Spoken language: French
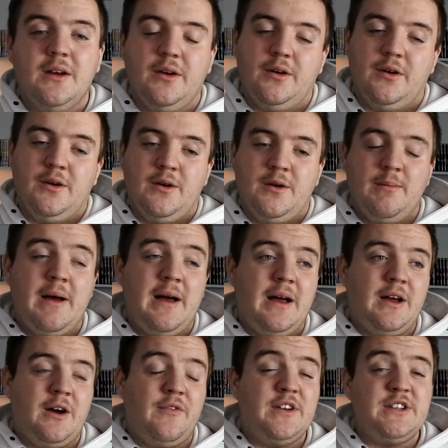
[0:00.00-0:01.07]
Euh,
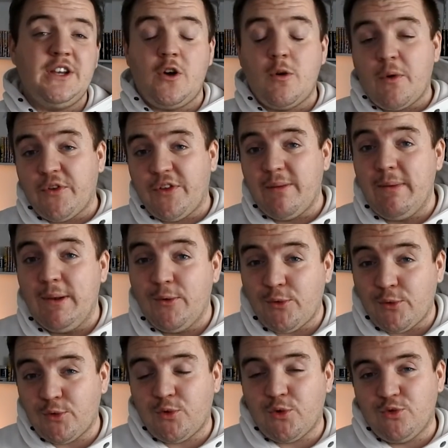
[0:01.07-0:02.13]
bah, en fait j'ai commencé mes
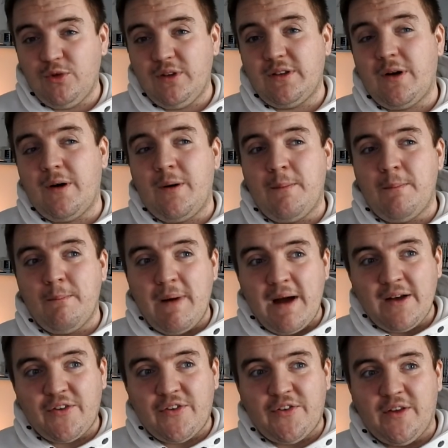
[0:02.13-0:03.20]
leçons de conduite en
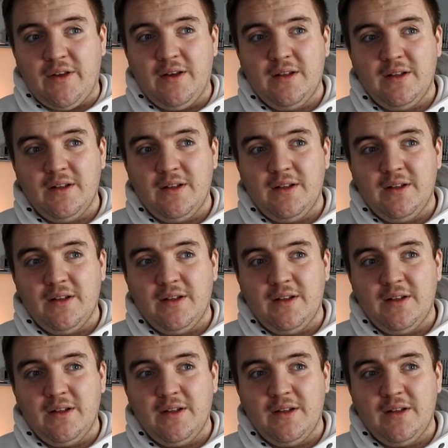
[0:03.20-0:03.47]
mars,